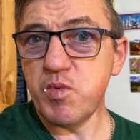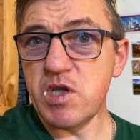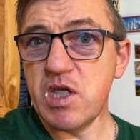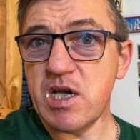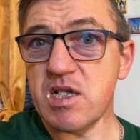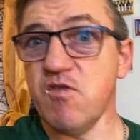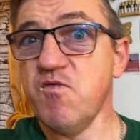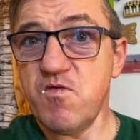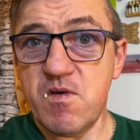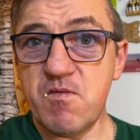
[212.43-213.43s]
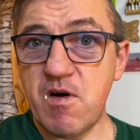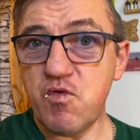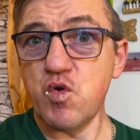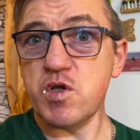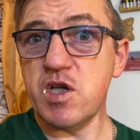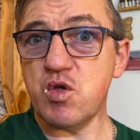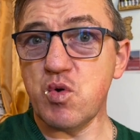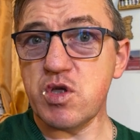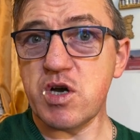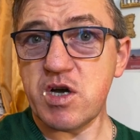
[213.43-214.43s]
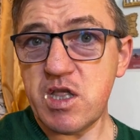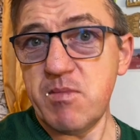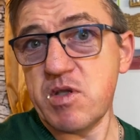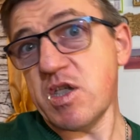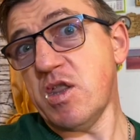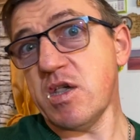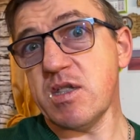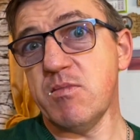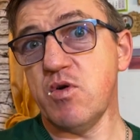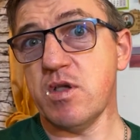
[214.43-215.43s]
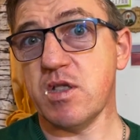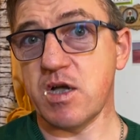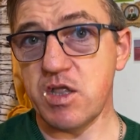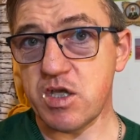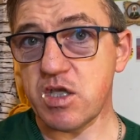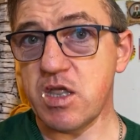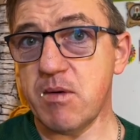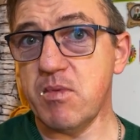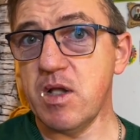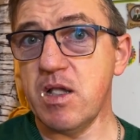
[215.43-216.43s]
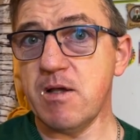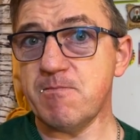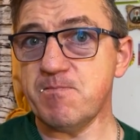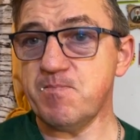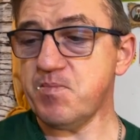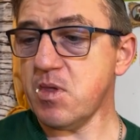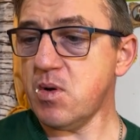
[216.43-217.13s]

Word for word: куплена во вкусной точке, когда мы тогда с тобой, когда тогда были.